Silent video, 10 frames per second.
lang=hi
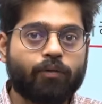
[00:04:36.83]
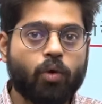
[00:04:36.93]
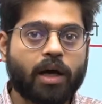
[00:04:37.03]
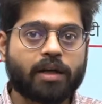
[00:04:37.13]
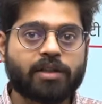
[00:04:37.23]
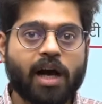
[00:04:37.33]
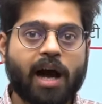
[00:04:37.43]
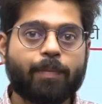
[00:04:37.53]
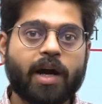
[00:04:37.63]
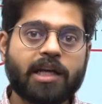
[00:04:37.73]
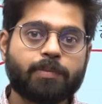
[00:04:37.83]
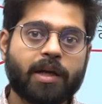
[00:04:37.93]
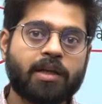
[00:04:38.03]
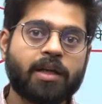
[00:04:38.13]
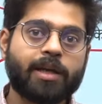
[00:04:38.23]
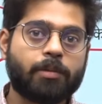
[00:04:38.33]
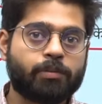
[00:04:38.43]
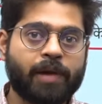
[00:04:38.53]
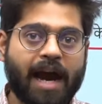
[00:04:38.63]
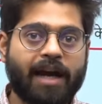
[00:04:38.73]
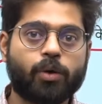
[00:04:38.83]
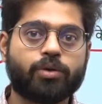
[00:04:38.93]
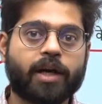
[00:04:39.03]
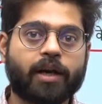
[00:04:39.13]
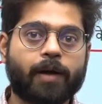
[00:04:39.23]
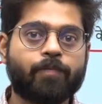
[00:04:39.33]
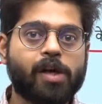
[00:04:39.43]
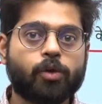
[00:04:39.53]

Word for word: वो खर्चा आपका इस पेन की कीमत में ऐड हो जाएगा